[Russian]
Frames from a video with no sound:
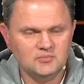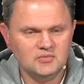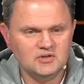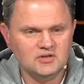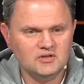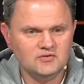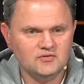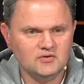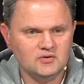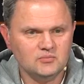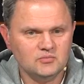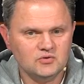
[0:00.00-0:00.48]
мы
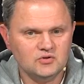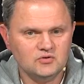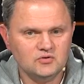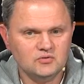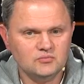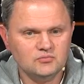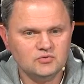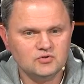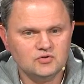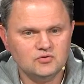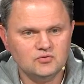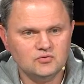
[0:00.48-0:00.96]
говорим о
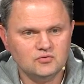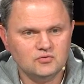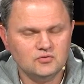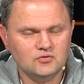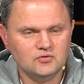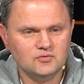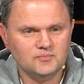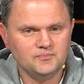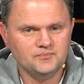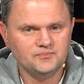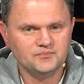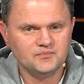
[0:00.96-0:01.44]
том,
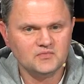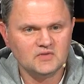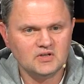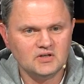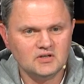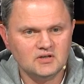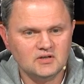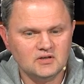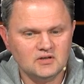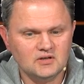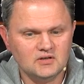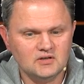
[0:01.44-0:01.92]
что
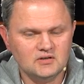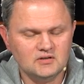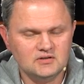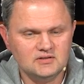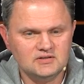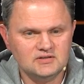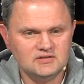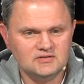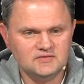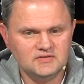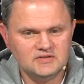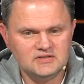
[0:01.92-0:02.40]
э,
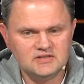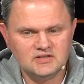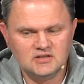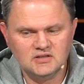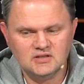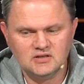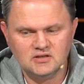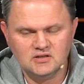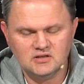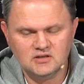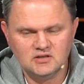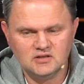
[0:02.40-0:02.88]

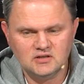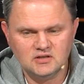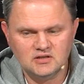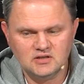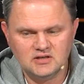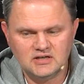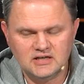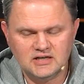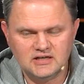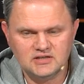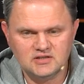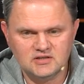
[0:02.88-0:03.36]
действительно э,
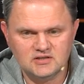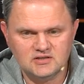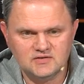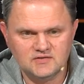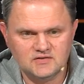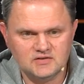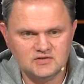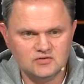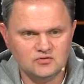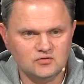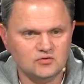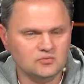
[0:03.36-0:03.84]

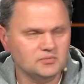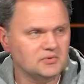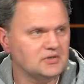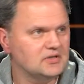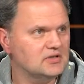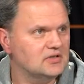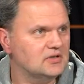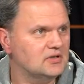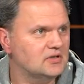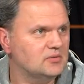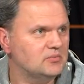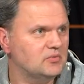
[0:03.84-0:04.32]
качество съемки
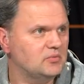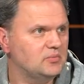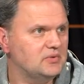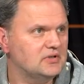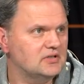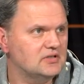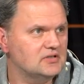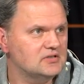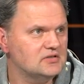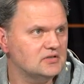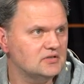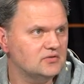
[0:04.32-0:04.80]
на
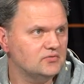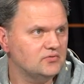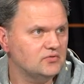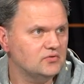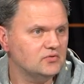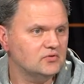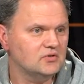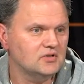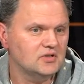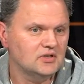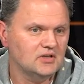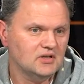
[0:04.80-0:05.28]
мобильный
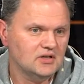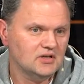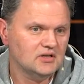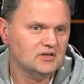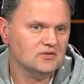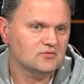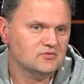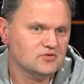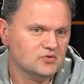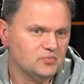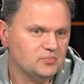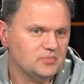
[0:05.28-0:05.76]
телефон,
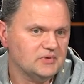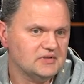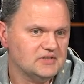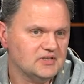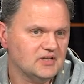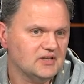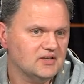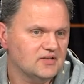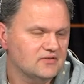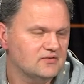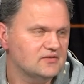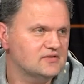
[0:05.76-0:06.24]
оно уже
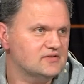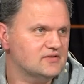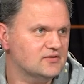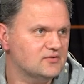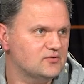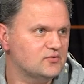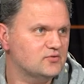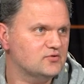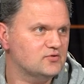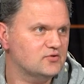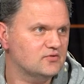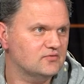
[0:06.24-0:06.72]
подтягивается
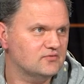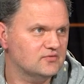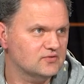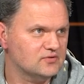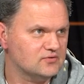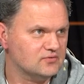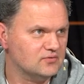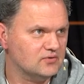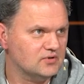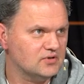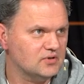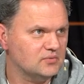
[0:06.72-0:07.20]
к очень
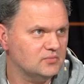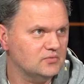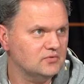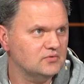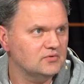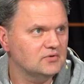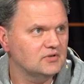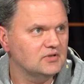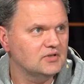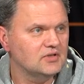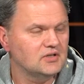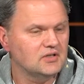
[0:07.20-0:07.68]
высокому.
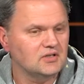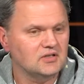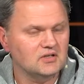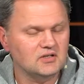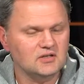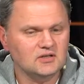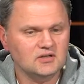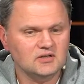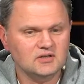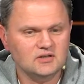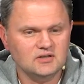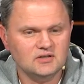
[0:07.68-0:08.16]

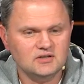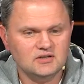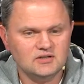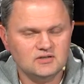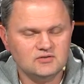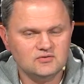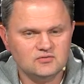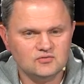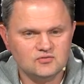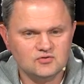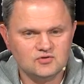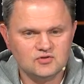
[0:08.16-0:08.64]
Э,
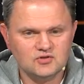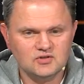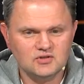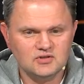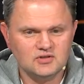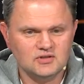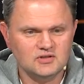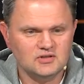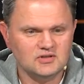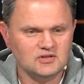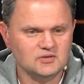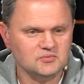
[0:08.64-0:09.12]
есть
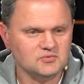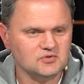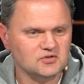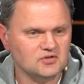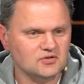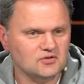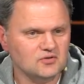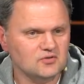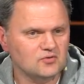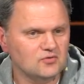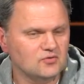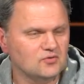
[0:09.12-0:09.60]
уже и там
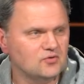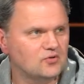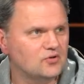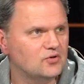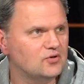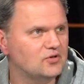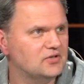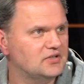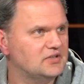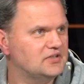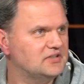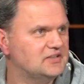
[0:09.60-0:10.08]

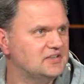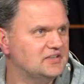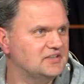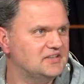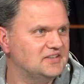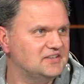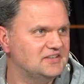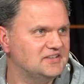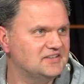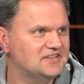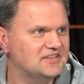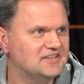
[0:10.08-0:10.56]
широкоугольные, и
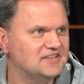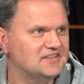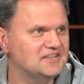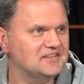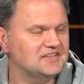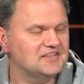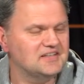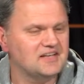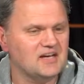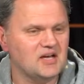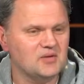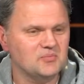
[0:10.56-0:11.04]
такие, и
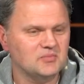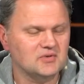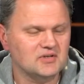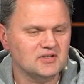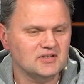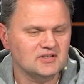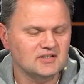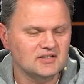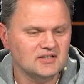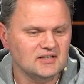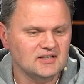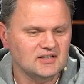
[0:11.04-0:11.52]
такие
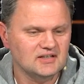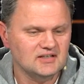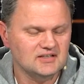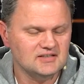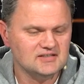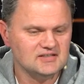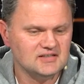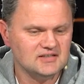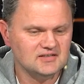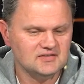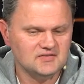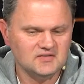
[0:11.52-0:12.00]
камеры. И,
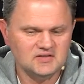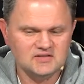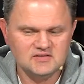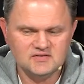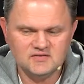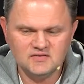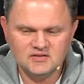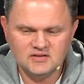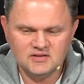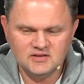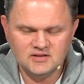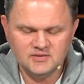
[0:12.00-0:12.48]

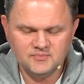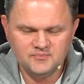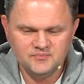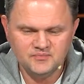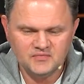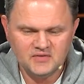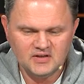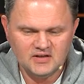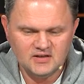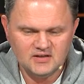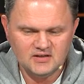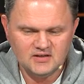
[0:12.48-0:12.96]
соответственно,
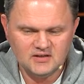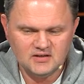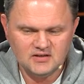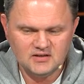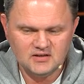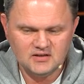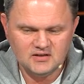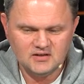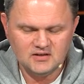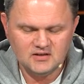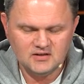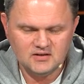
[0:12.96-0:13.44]
э,
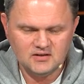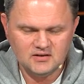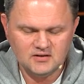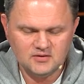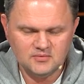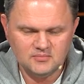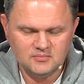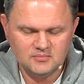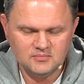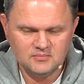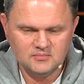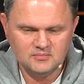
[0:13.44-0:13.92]

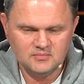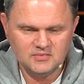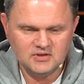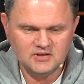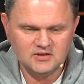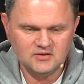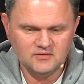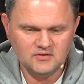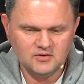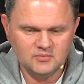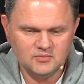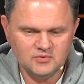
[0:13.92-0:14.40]
Э, мы
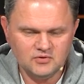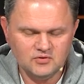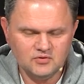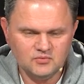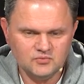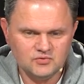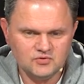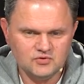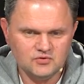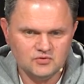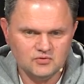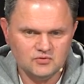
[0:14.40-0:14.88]
говорим о
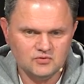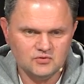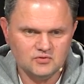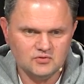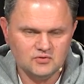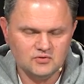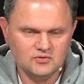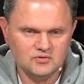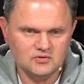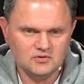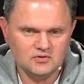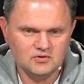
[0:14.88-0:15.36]
том,
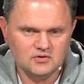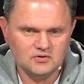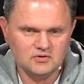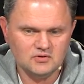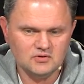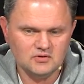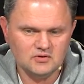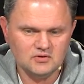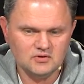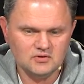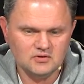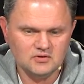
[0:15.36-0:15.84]
что
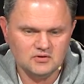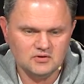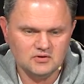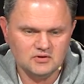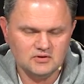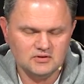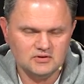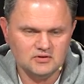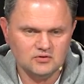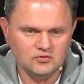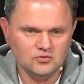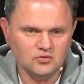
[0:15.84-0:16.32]

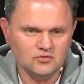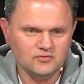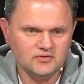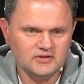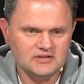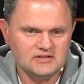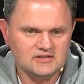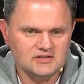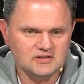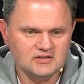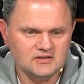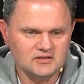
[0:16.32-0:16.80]
э,
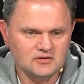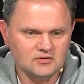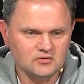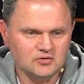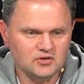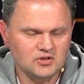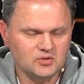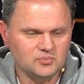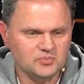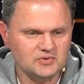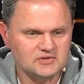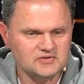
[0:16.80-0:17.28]
новые
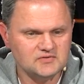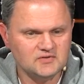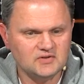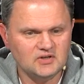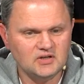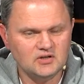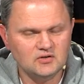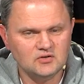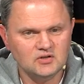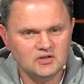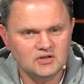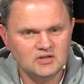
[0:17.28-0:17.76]
технологии
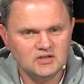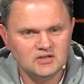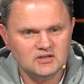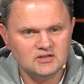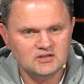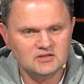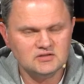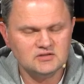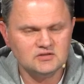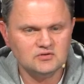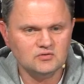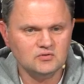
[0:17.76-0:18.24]
позволяют
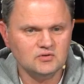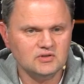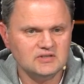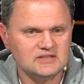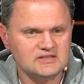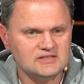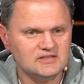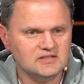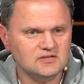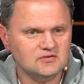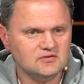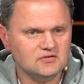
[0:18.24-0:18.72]
настолько
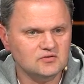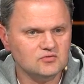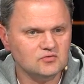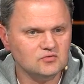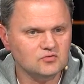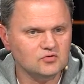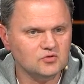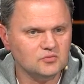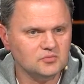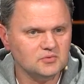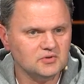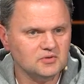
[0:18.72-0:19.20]
сделать
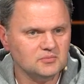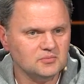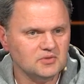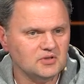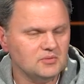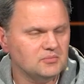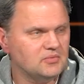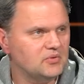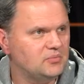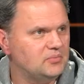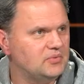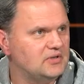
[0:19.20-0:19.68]
удобным
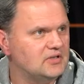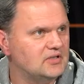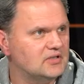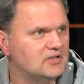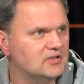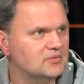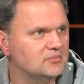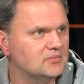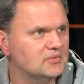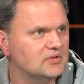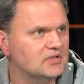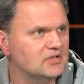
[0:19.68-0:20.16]
и
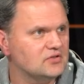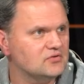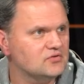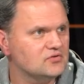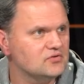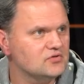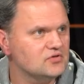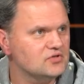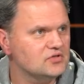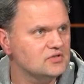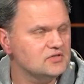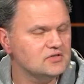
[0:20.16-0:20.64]
мобильным
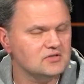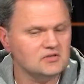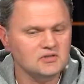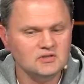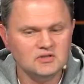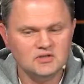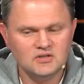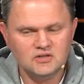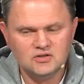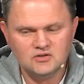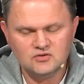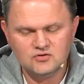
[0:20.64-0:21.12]
нашу жизнь,
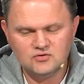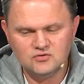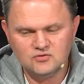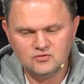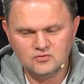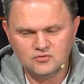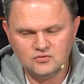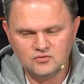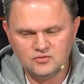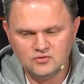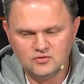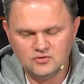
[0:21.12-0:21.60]

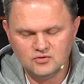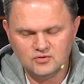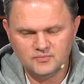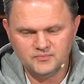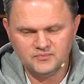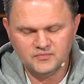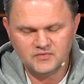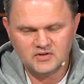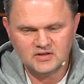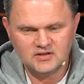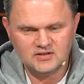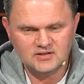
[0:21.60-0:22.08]

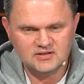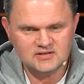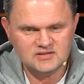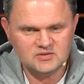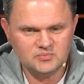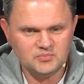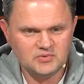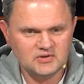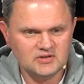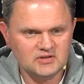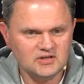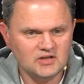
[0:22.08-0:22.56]
что они
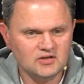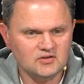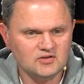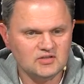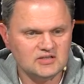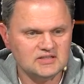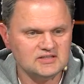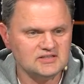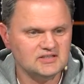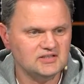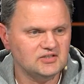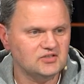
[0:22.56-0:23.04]
заполняют
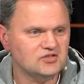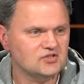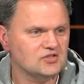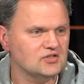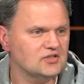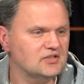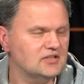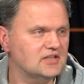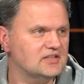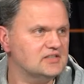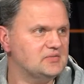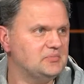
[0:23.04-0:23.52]

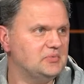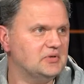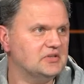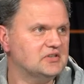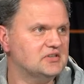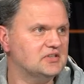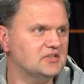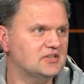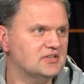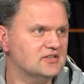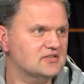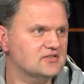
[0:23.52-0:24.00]
различные
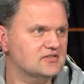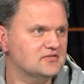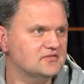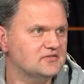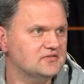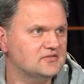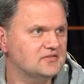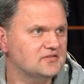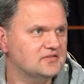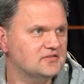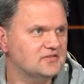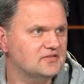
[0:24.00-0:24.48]
аспекты
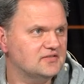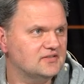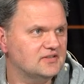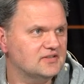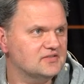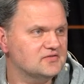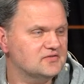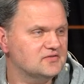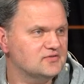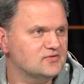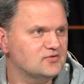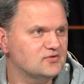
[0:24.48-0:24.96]
нашего, э,
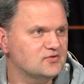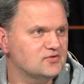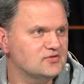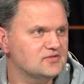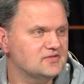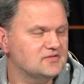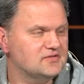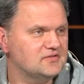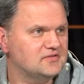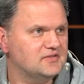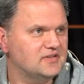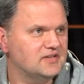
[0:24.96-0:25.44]
нашего
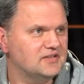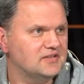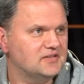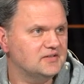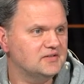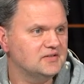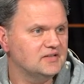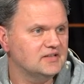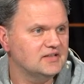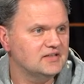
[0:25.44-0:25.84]
существования.